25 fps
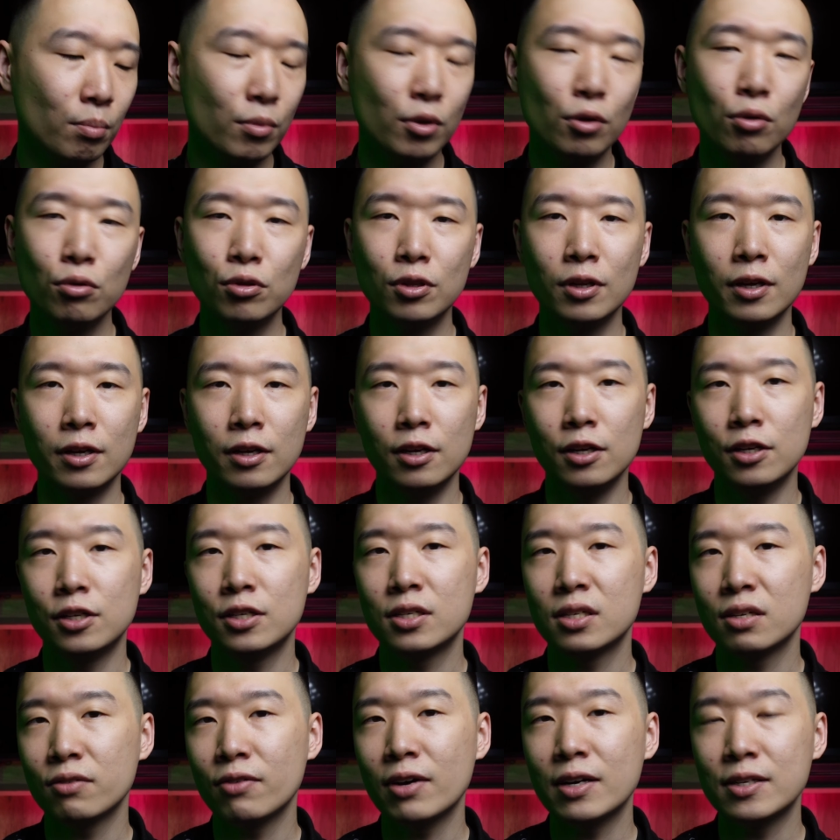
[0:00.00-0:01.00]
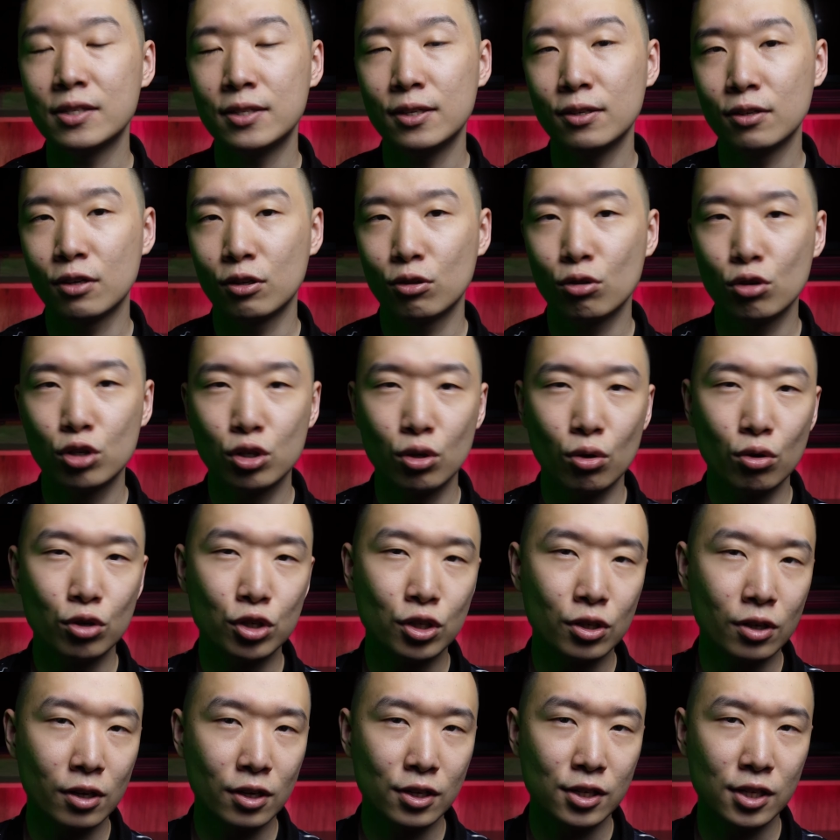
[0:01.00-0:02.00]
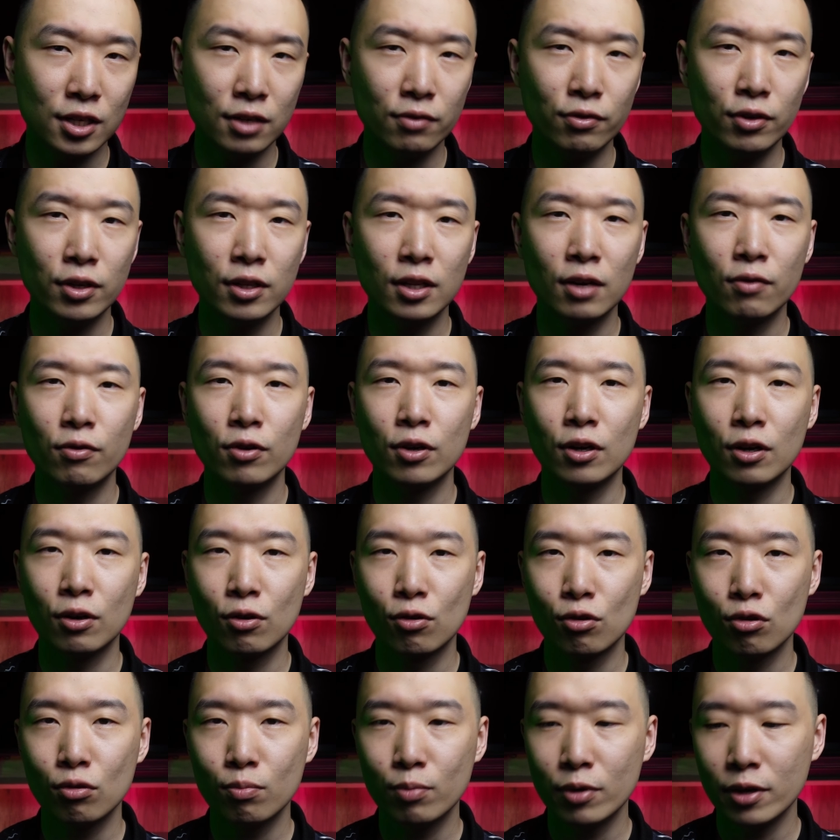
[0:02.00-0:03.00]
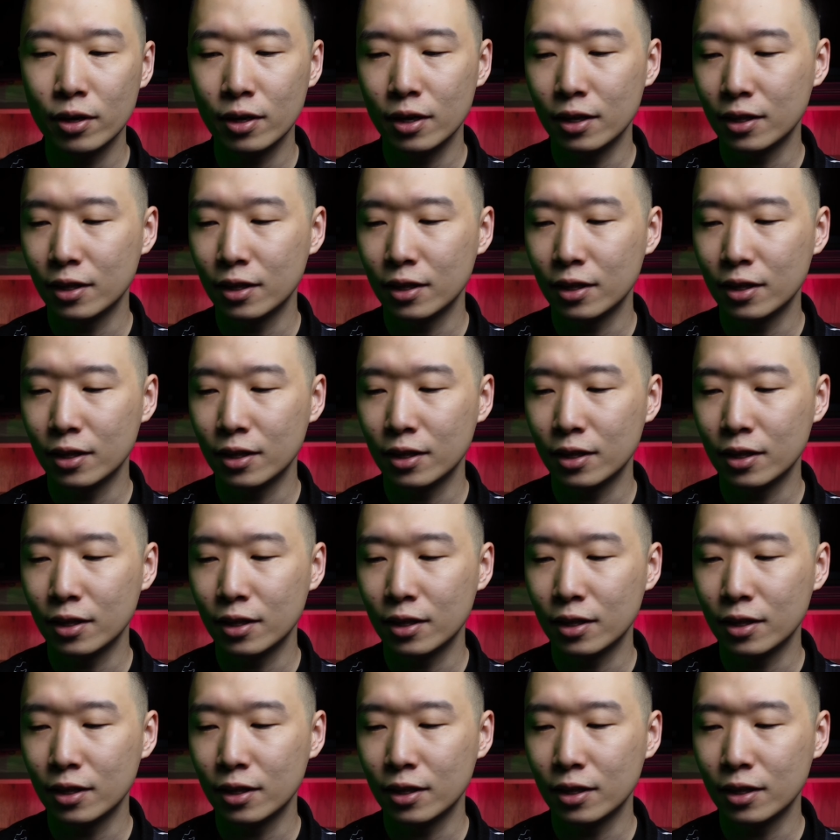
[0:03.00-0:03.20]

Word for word: Минутная и и часовая стрелка тоже очень красивые, довольно грубые.